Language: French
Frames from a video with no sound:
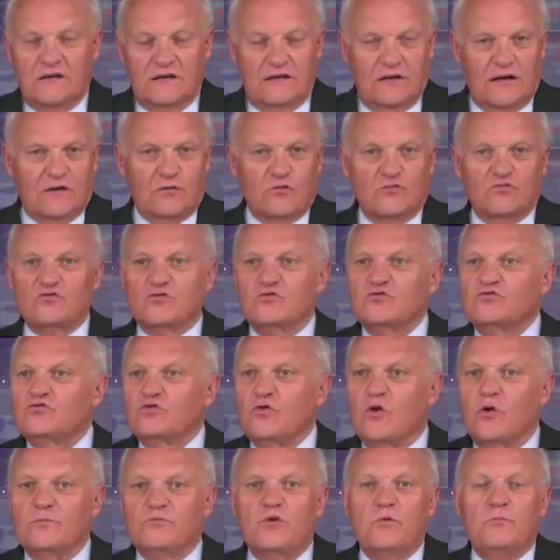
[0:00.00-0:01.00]
la
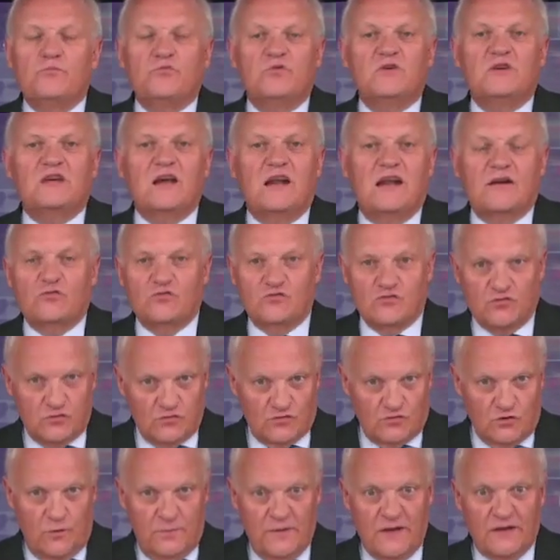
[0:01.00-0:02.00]
construction, depuis qu'il y a la
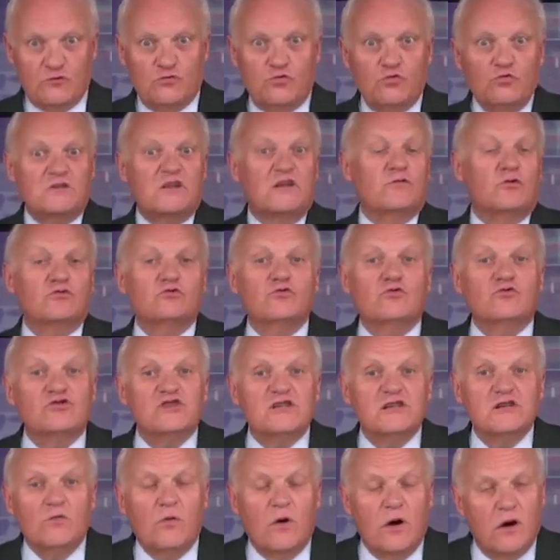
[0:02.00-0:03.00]
construction européenne, tout est vendu aux
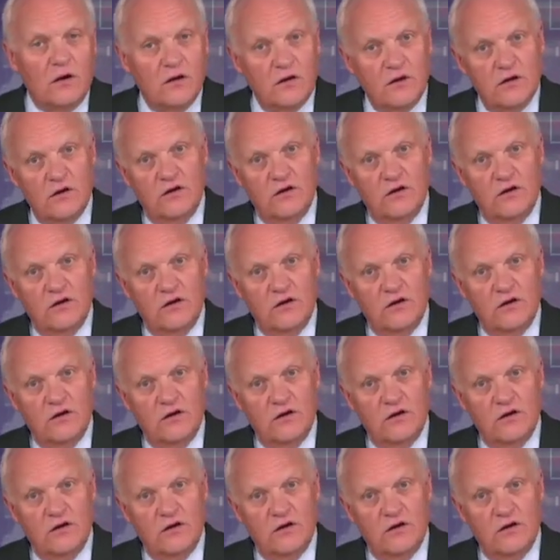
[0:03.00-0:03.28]
Chinois.